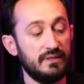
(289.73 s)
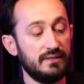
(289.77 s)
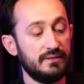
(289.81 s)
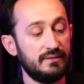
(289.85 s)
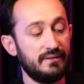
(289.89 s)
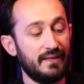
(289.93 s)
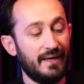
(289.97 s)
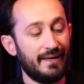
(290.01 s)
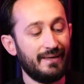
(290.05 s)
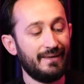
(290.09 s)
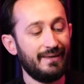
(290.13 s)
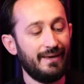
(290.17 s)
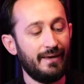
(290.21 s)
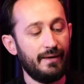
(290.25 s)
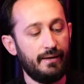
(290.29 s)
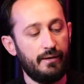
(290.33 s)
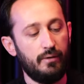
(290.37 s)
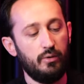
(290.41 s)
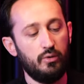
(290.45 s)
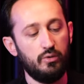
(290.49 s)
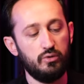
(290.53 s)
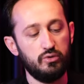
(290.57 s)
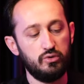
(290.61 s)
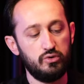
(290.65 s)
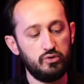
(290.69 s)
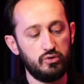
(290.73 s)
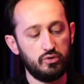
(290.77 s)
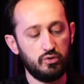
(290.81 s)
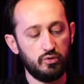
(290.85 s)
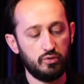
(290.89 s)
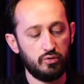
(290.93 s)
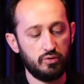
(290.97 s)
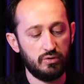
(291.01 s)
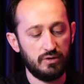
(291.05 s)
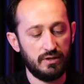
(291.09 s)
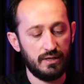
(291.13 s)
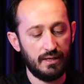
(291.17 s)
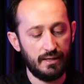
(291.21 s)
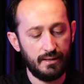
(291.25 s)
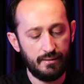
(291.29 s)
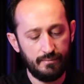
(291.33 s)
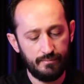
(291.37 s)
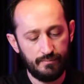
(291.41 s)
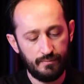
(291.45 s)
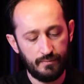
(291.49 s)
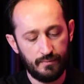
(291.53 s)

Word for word: Bir denge oluşsun diye.